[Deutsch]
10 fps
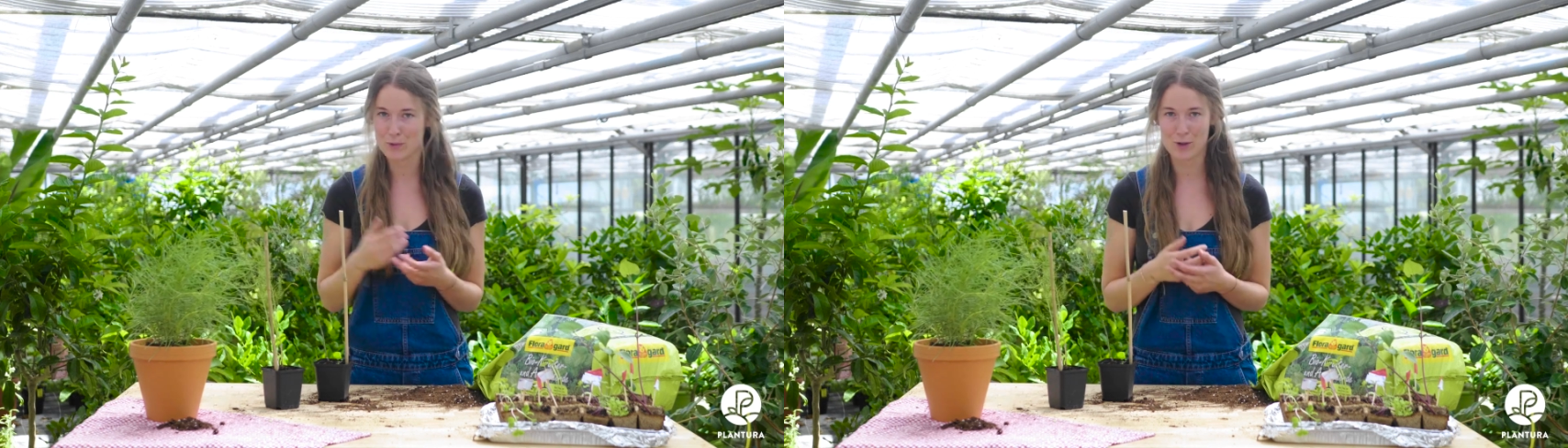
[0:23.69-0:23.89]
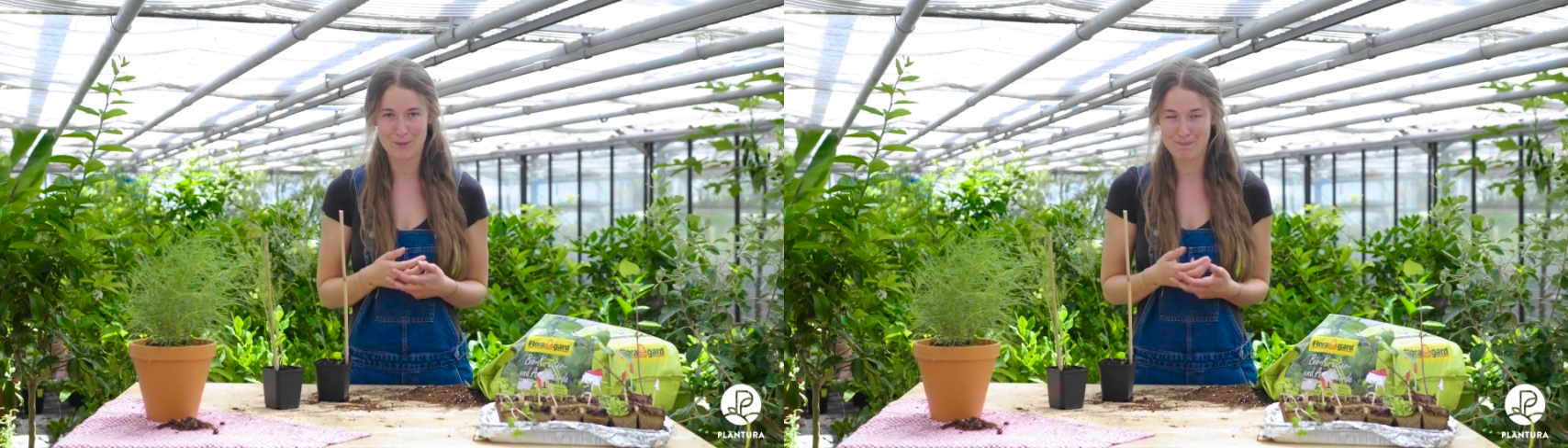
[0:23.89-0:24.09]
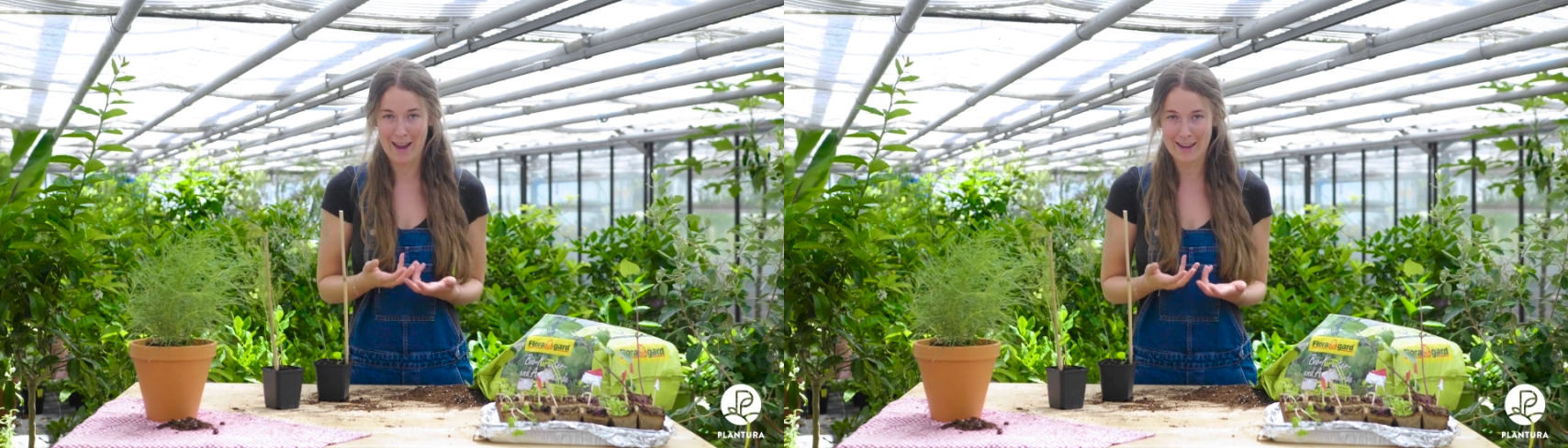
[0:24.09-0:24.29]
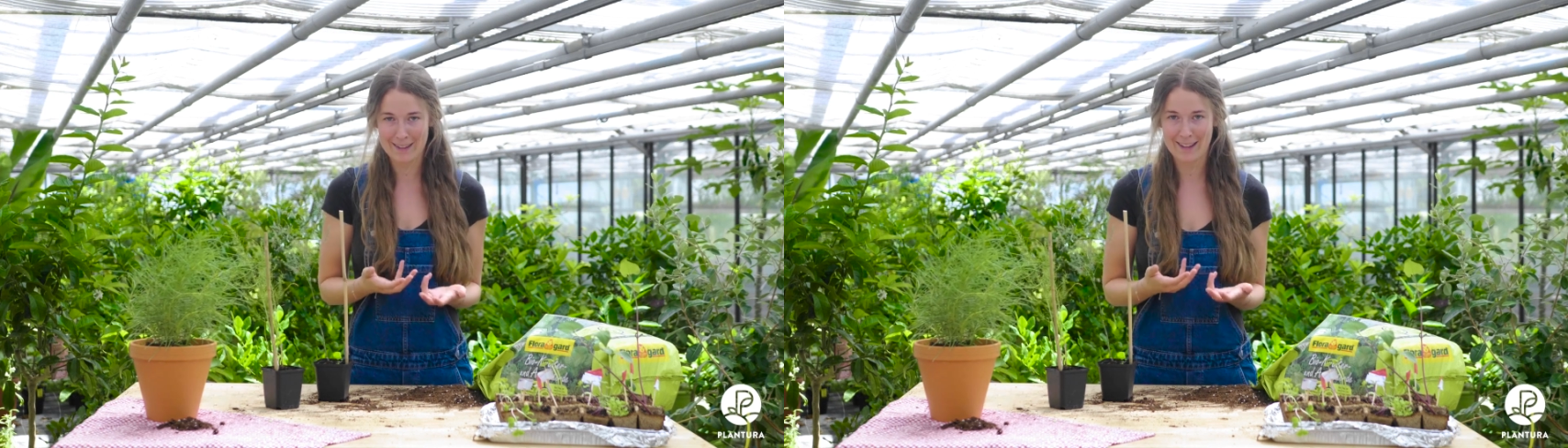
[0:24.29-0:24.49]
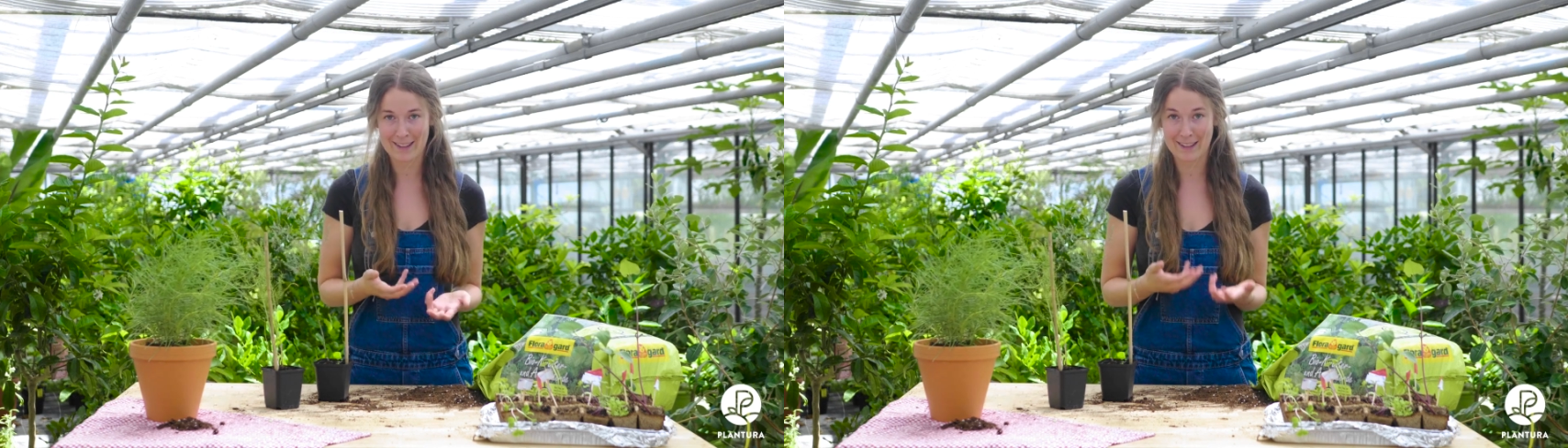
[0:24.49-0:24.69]
obwohl es
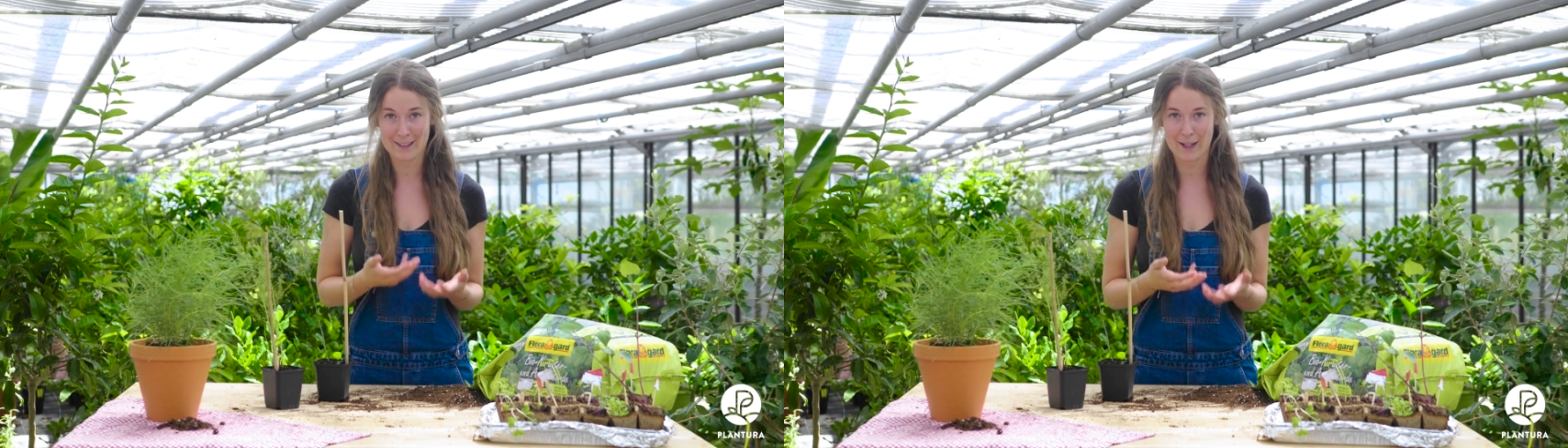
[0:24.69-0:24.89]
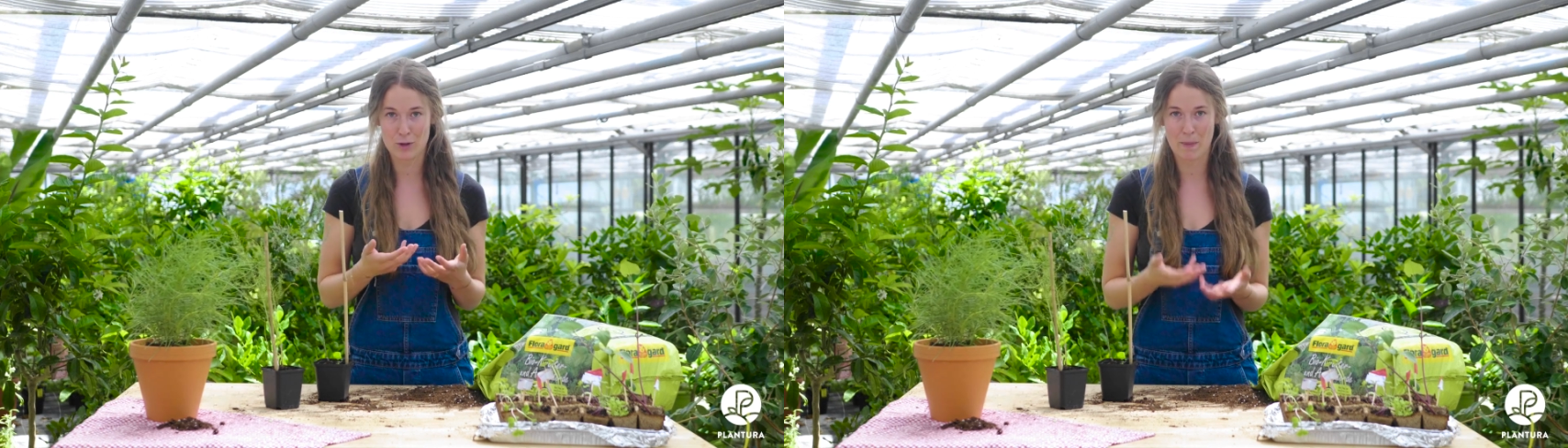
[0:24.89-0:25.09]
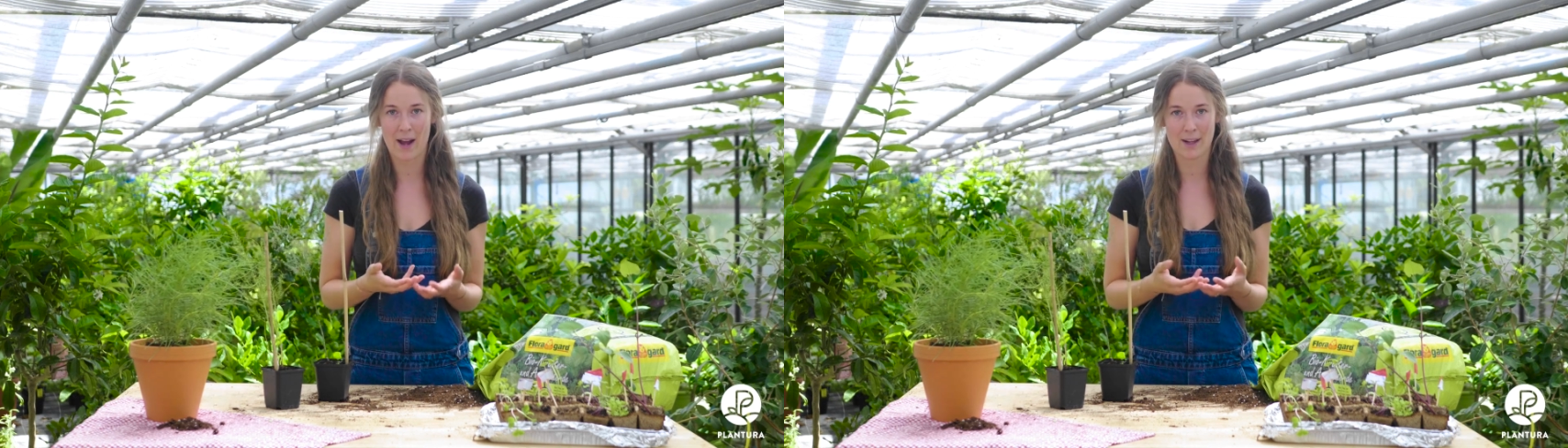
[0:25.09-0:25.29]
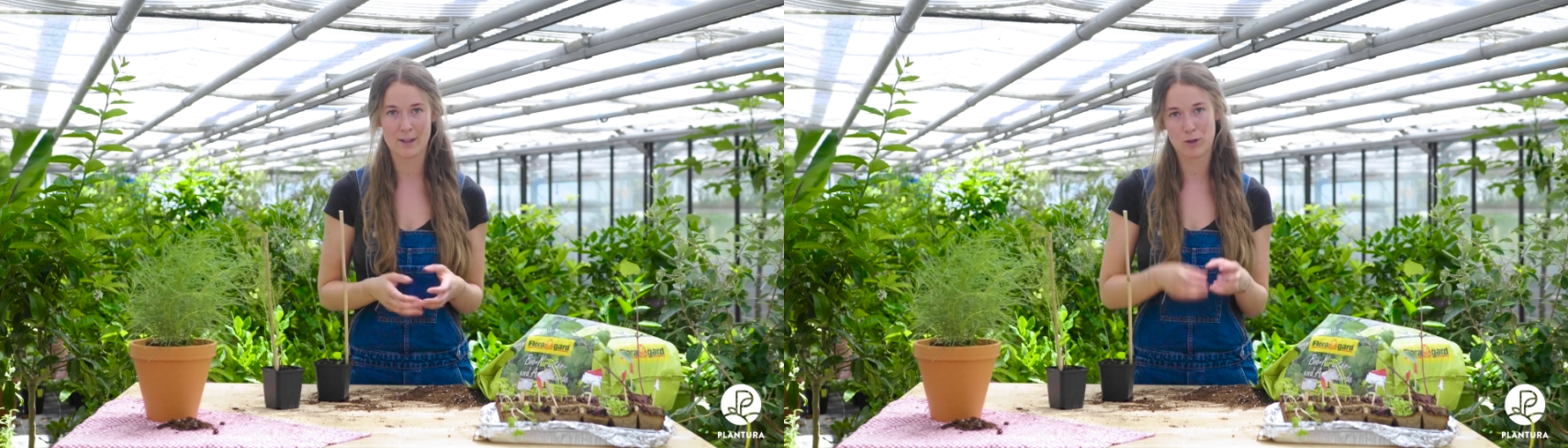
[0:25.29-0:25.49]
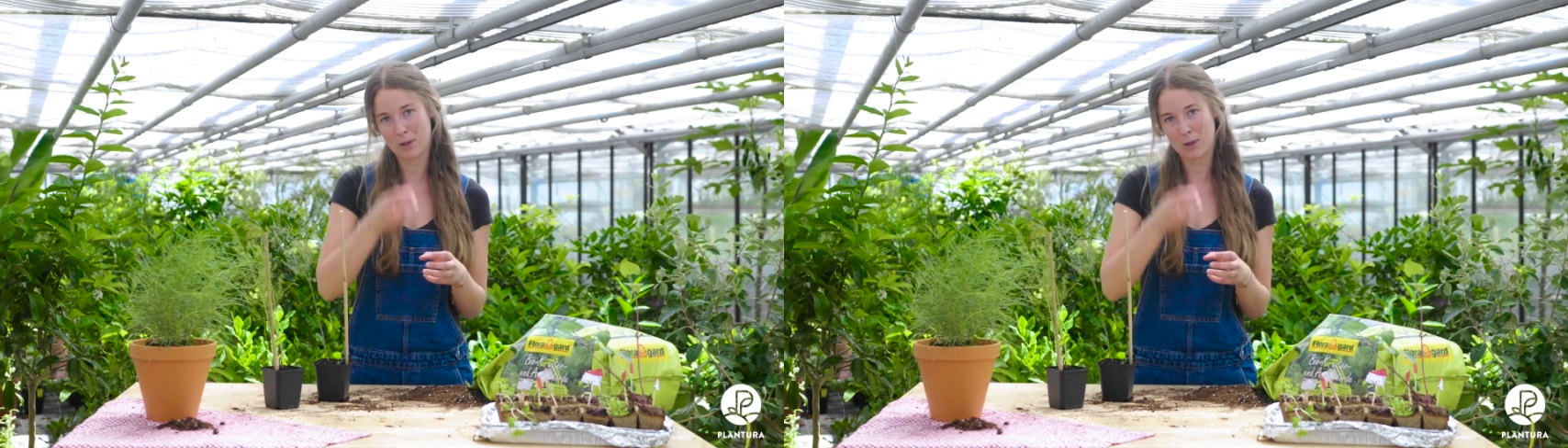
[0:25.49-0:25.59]
eigentlich kein richtiger Spargel ist,